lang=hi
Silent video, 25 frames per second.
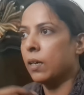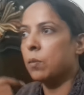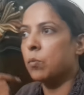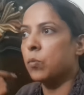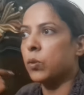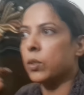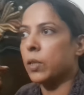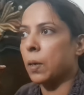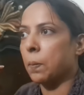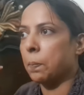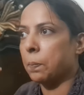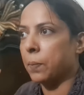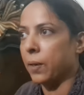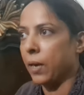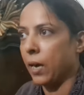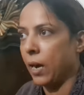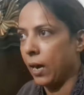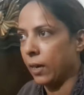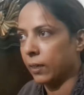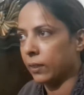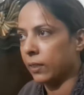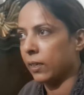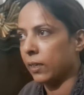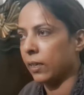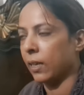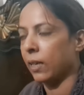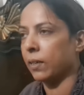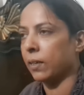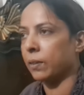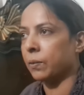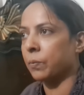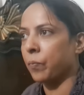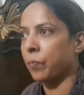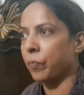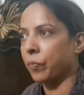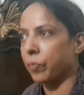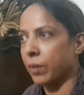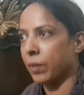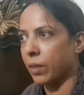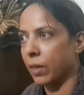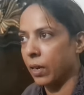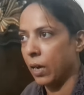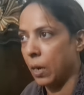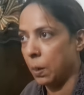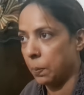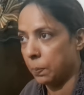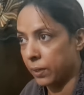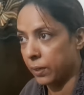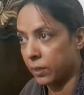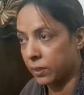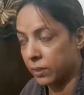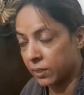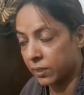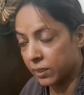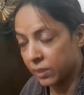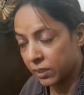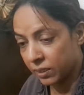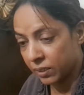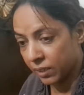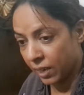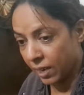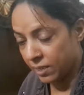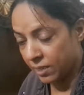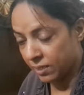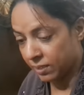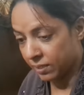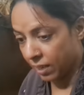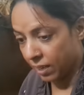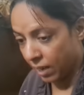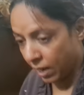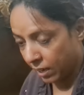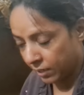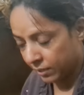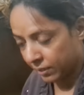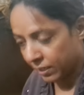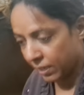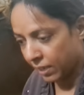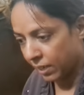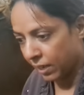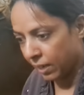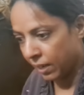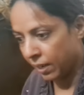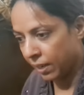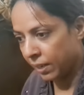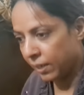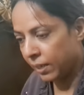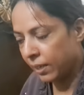मुझे प्यार दिया आपने इस चीज़ का एहसास किया